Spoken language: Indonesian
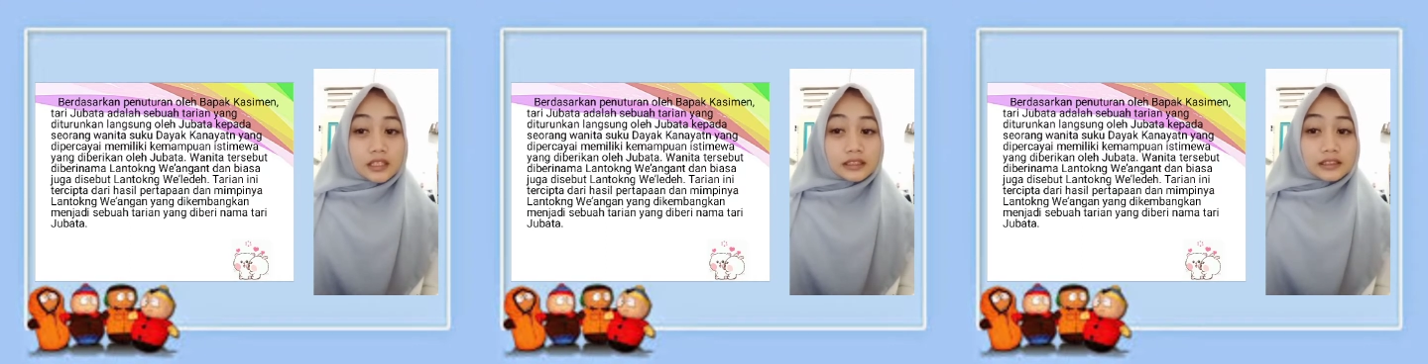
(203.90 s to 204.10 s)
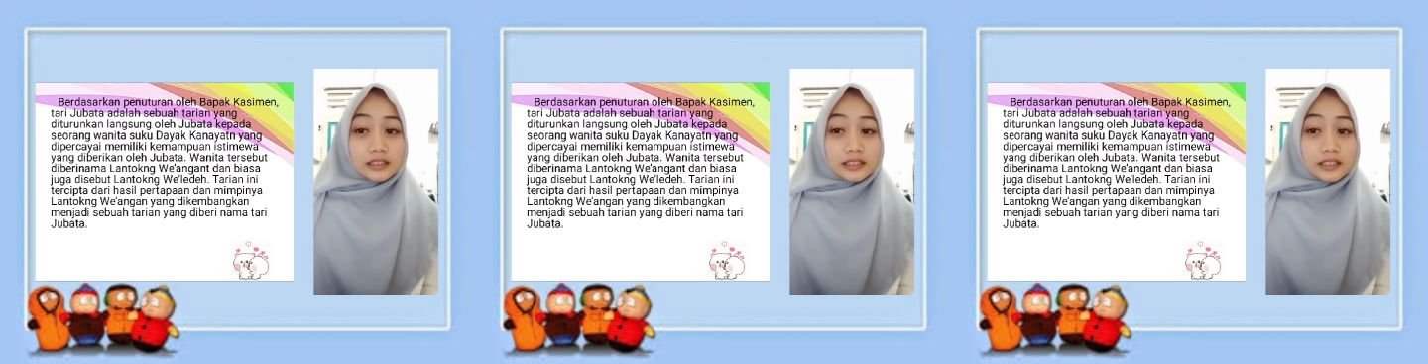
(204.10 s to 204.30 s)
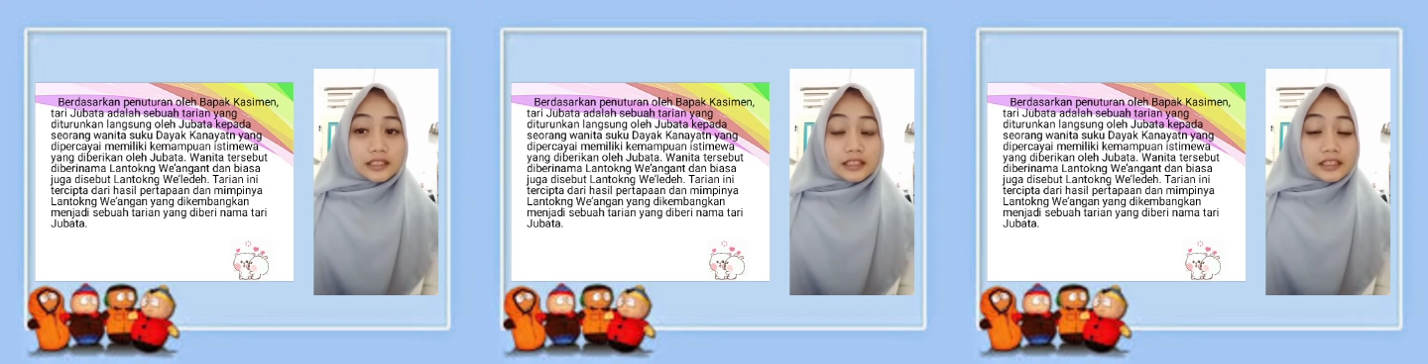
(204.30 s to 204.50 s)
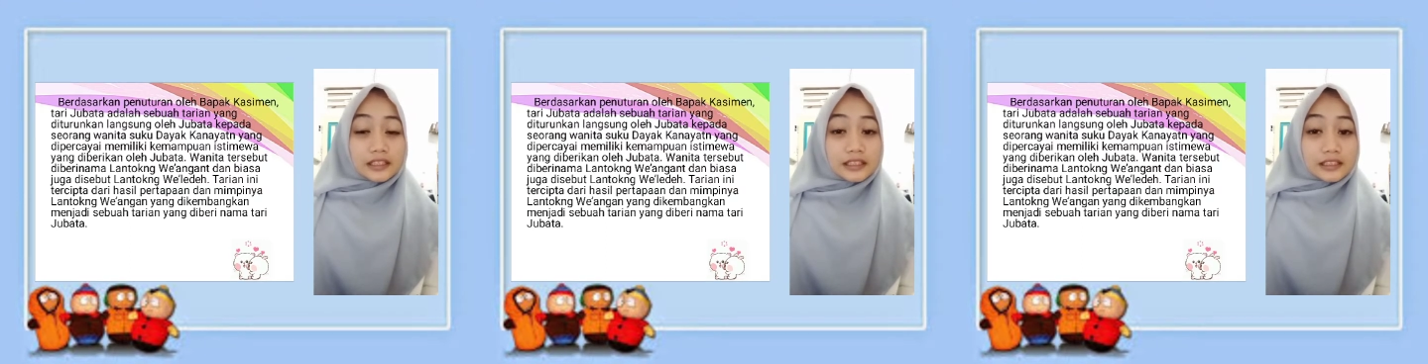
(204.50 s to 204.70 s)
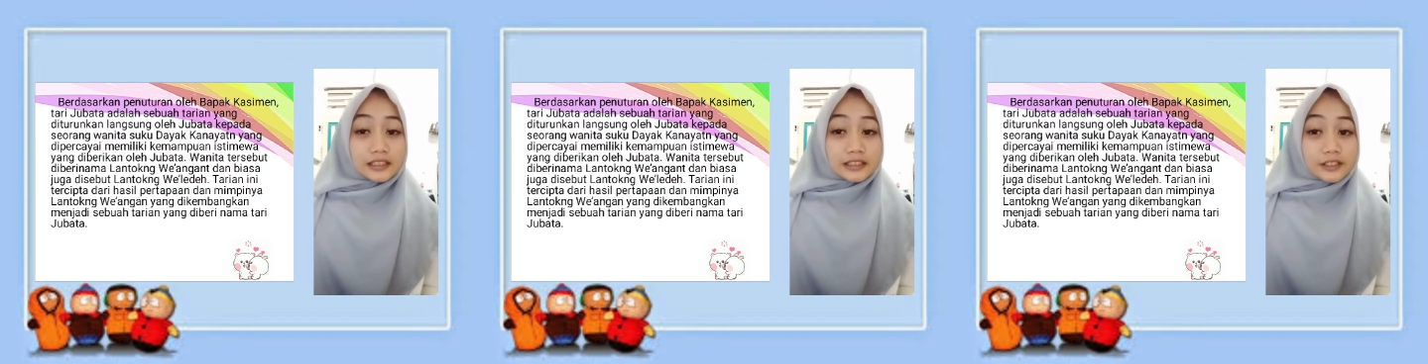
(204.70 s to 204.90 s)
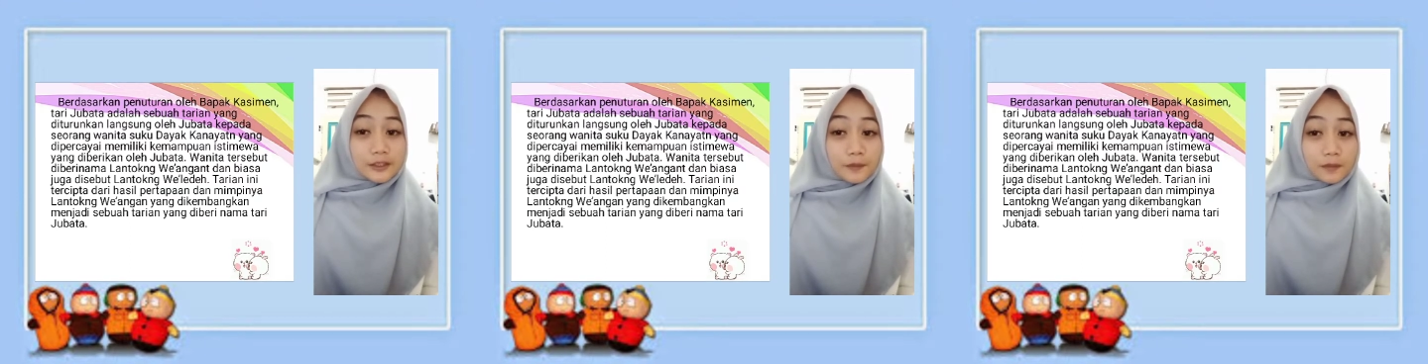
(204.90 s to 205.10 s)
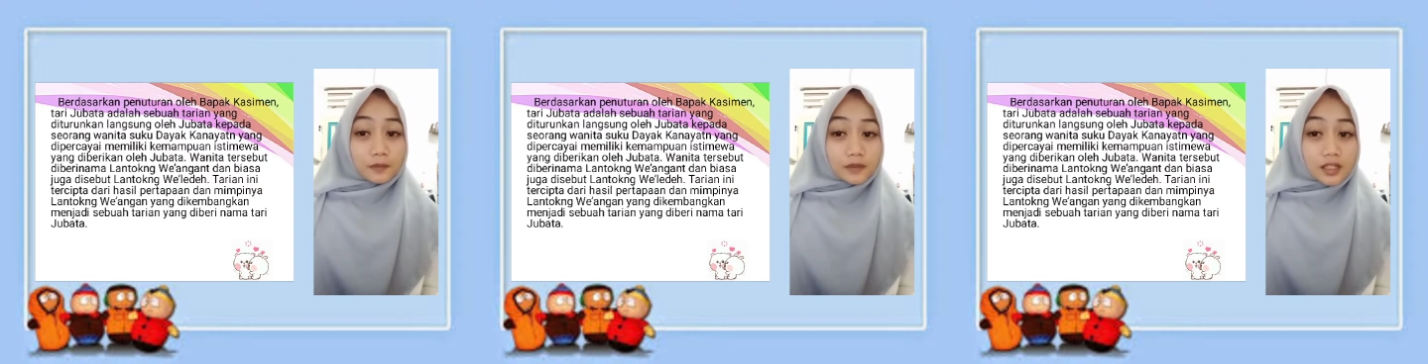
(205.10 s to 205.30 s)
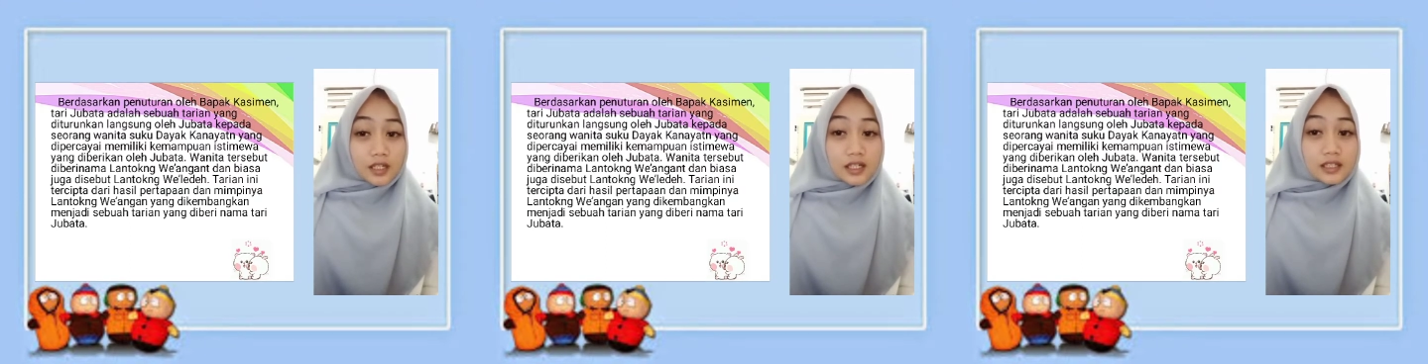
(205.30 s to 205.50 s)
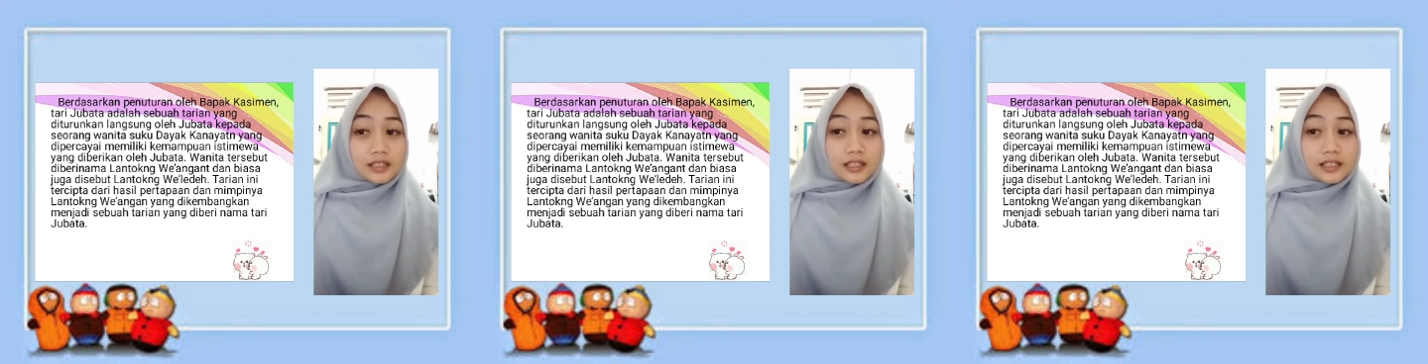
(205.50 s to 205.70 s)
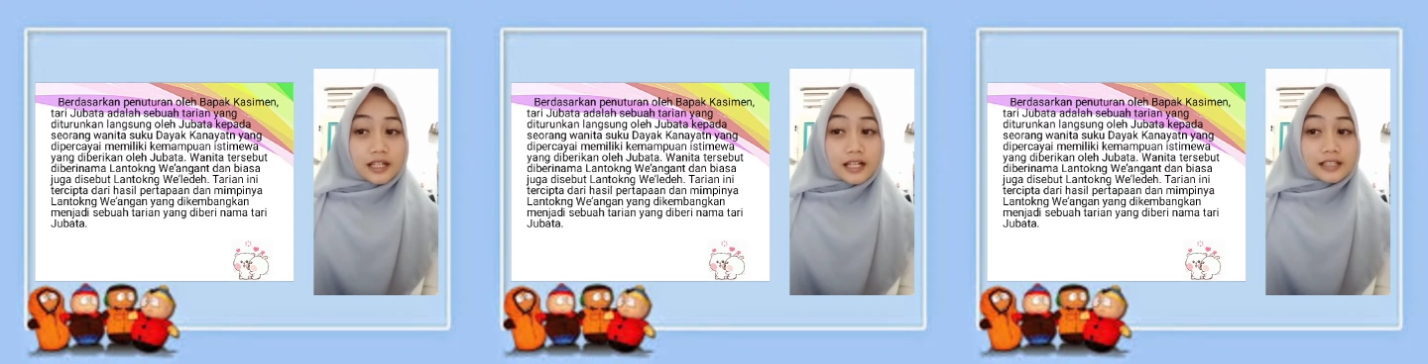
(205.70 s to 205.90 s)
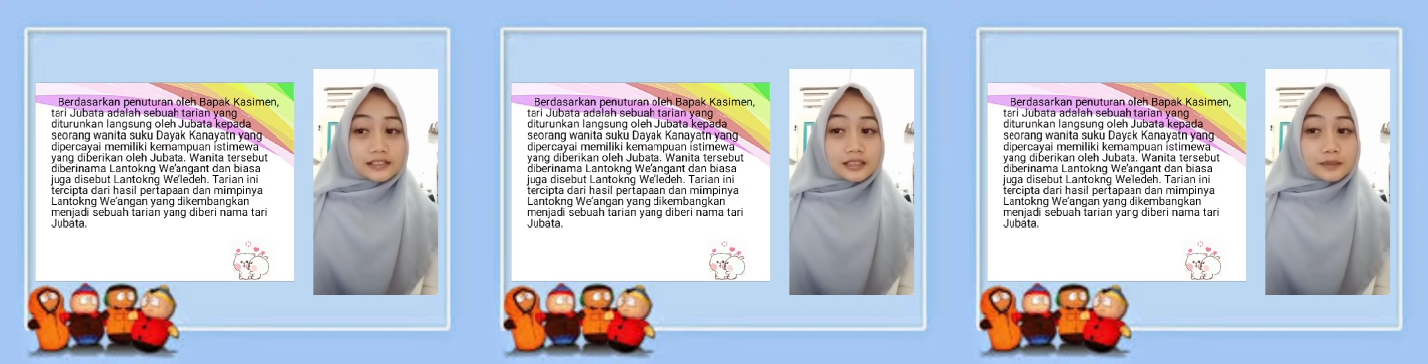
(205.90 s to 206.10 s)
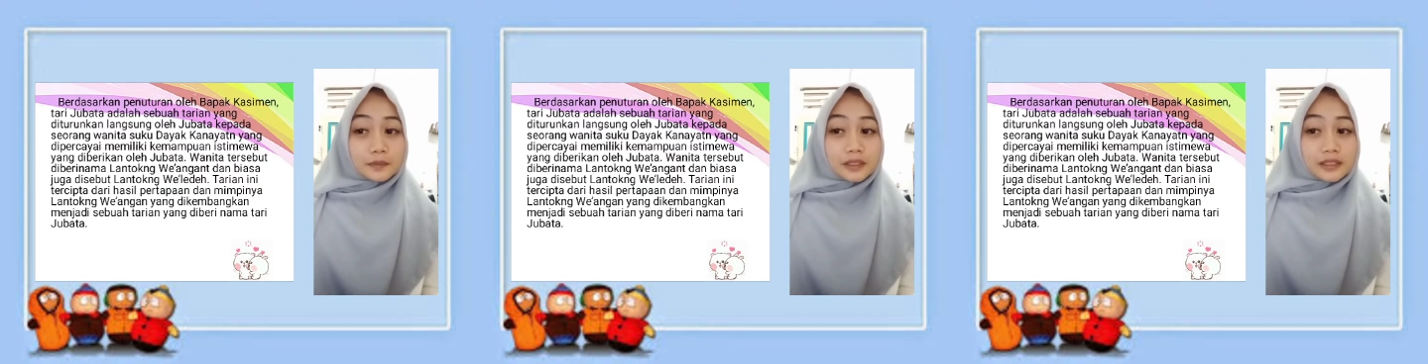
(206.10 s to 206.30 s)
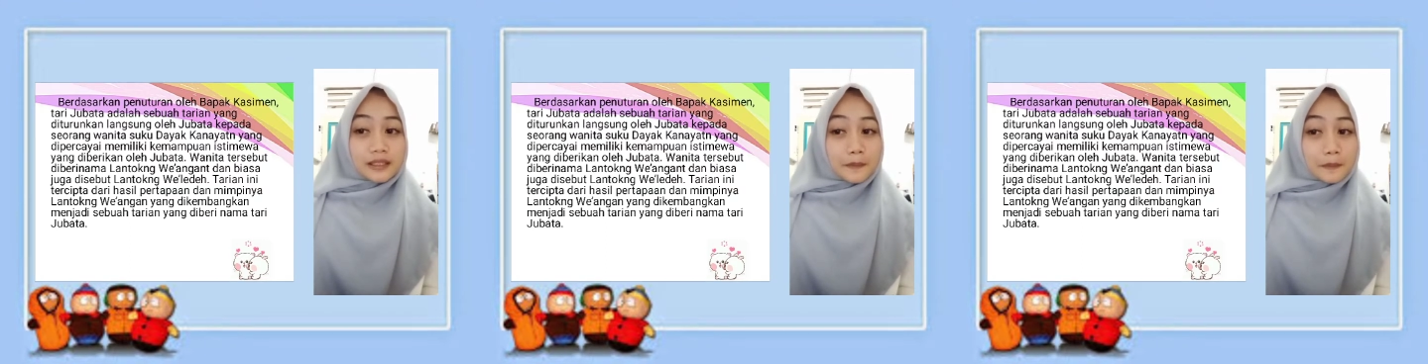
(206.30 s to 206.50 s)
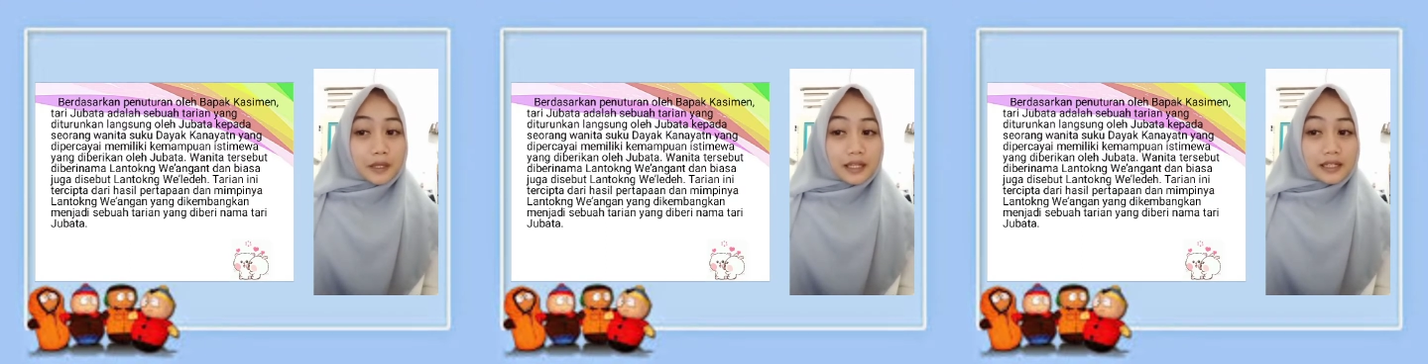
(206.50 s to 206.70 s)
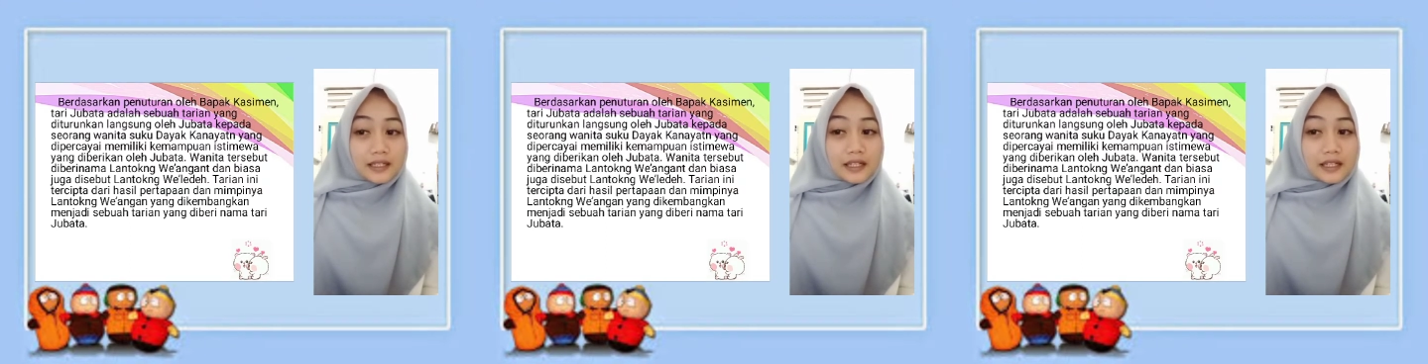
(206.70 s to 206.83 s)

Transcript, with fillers: Tarian ini tercipta dari hasil pertapaan